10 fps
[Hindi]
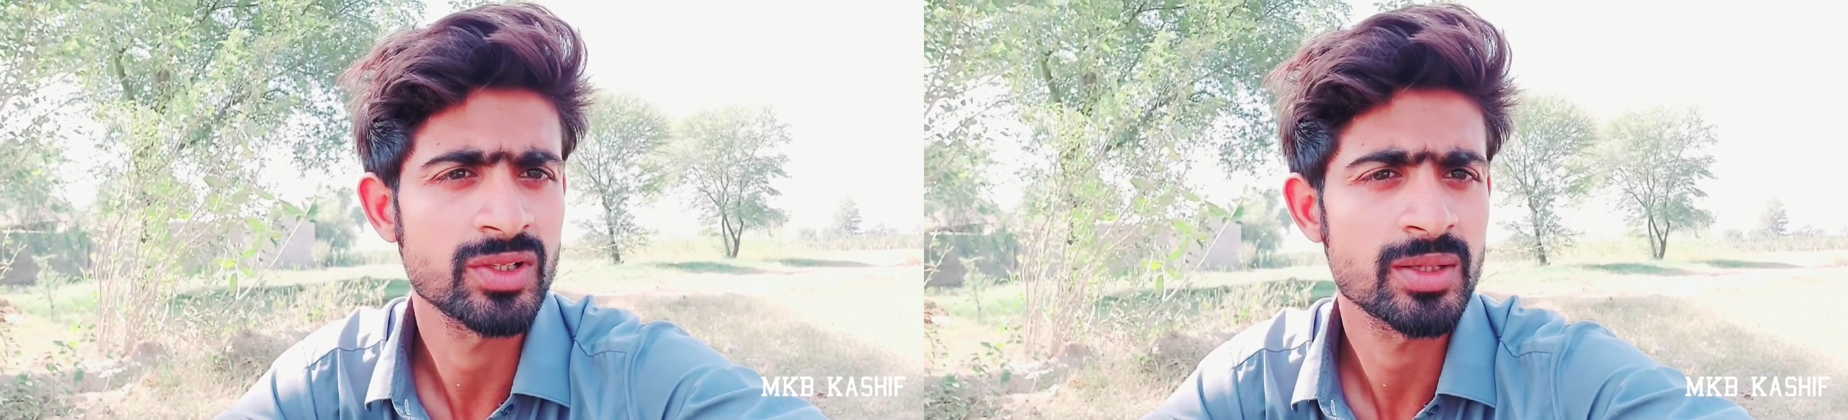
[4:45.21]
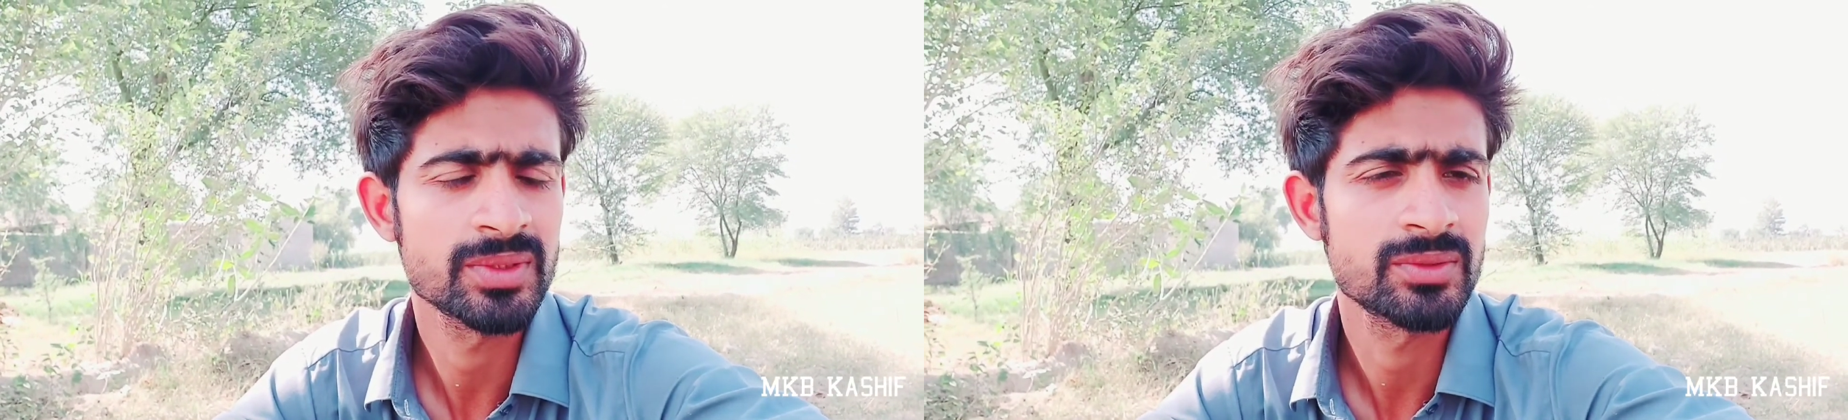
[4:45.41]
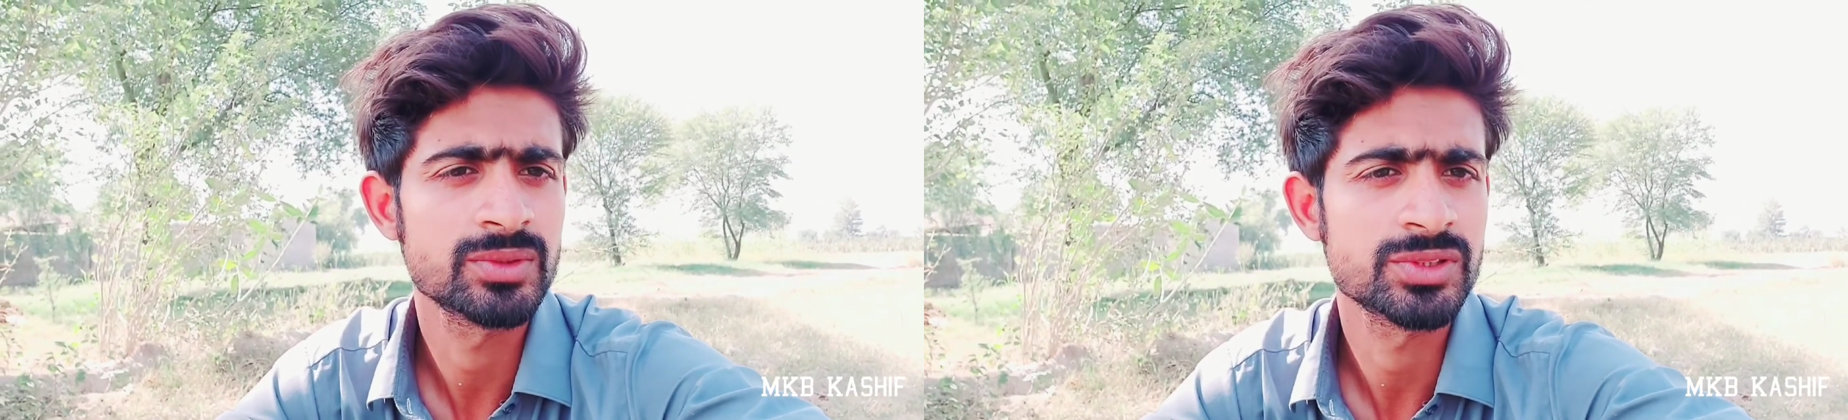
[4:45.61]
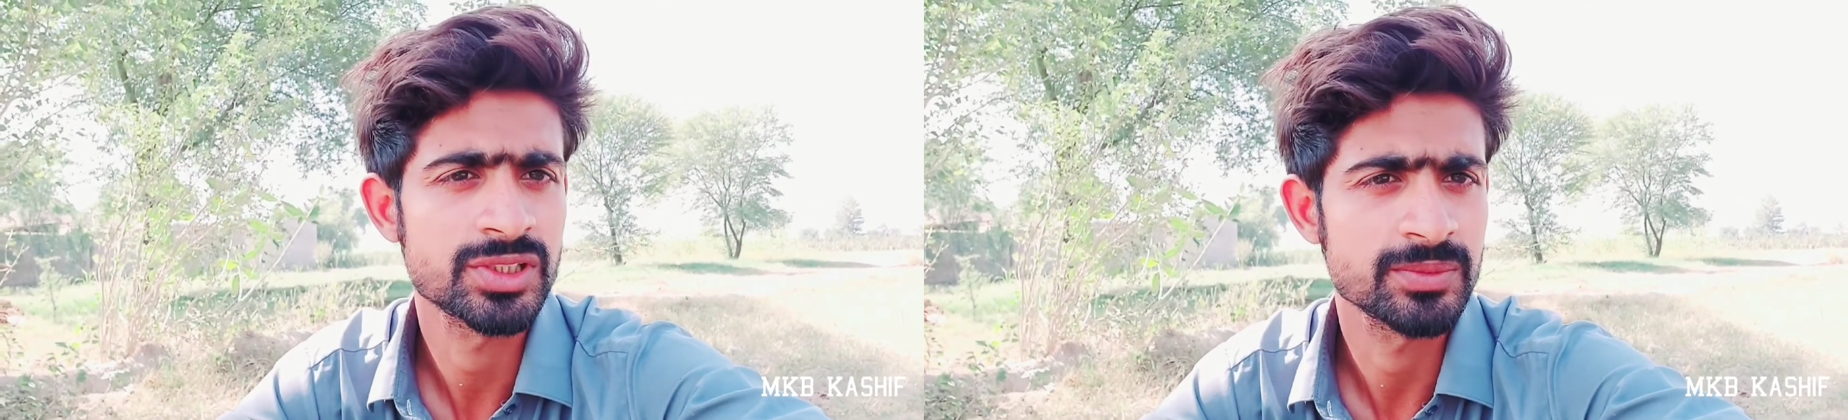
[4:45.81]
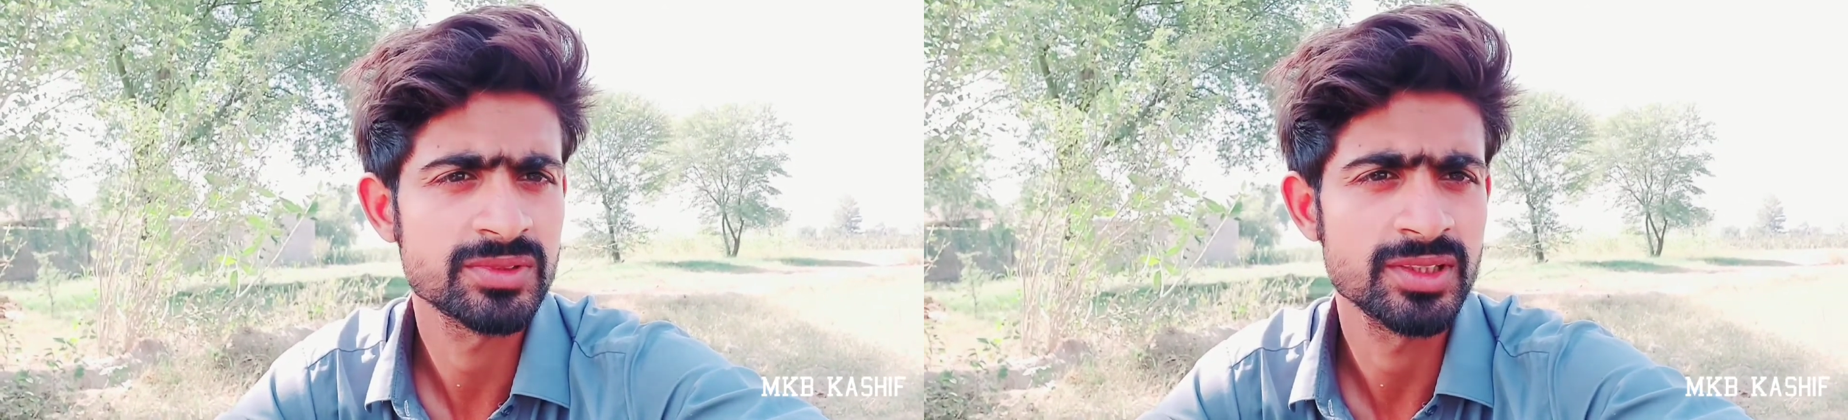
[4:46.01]
वहाँ पे वो कुछ
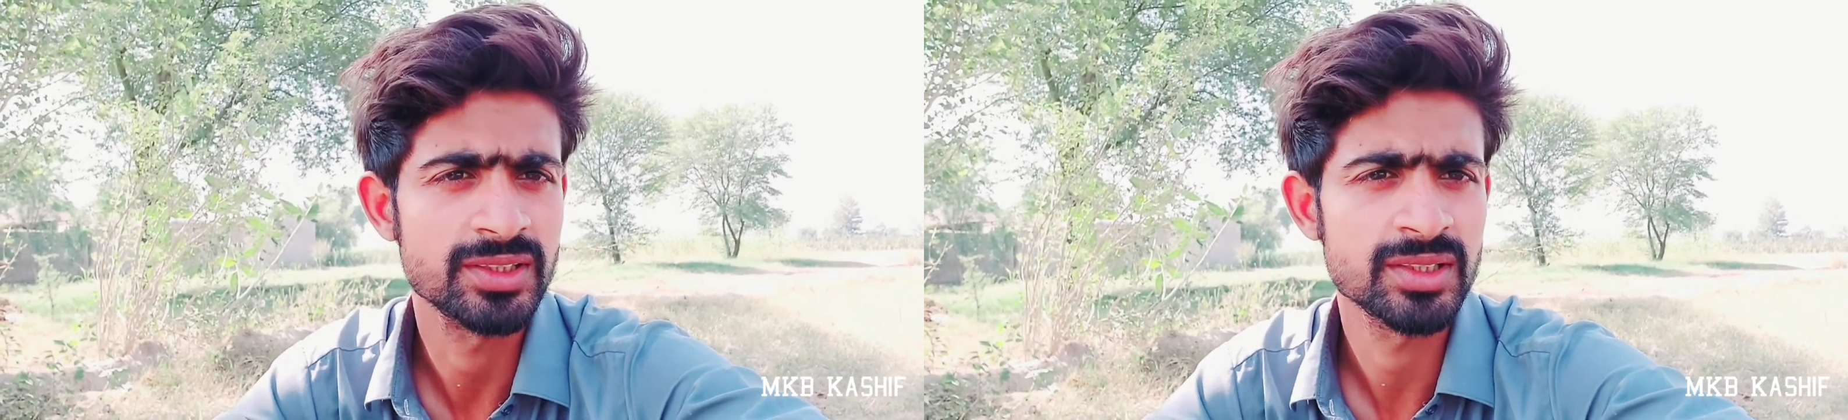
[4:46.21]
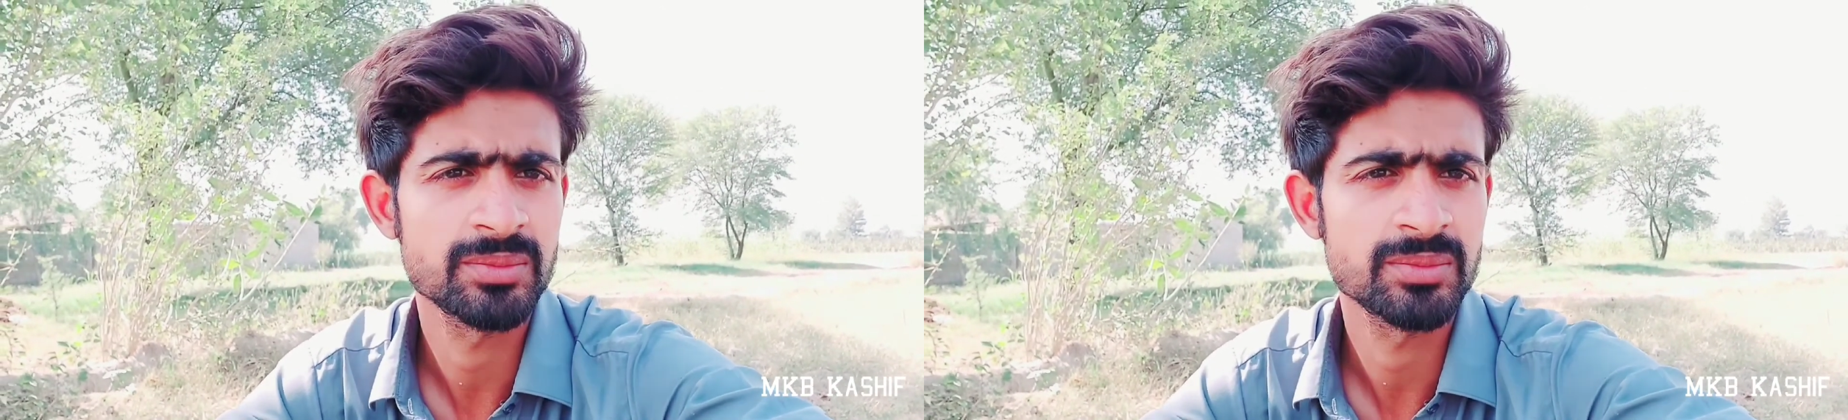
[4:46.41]
टिप्स देते